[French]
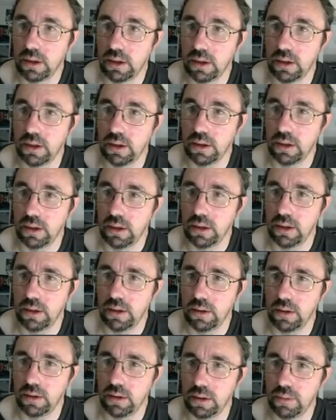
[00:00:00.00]

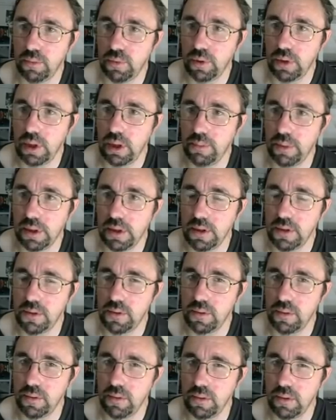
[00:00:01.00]
Euh, nous monté les
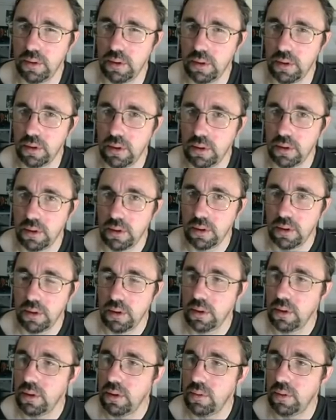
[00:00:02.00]
partitions.
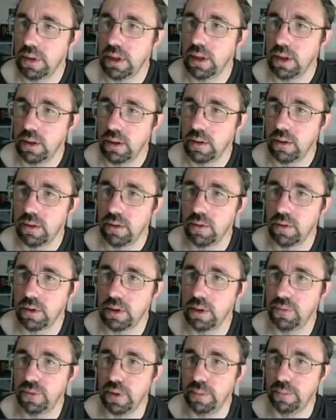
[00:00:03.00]
Oui, donc
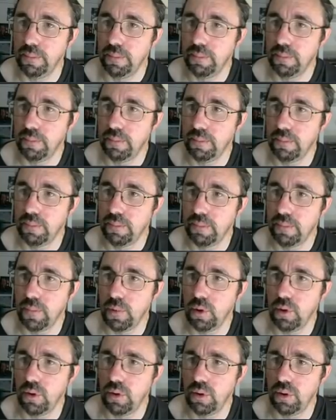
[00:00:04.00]
c'est fait.
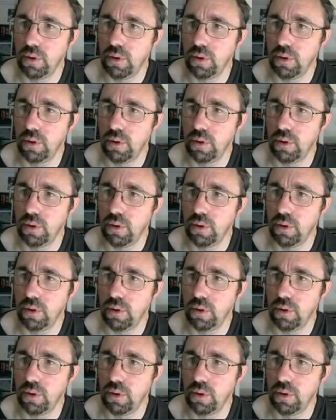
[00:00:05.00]
Euh,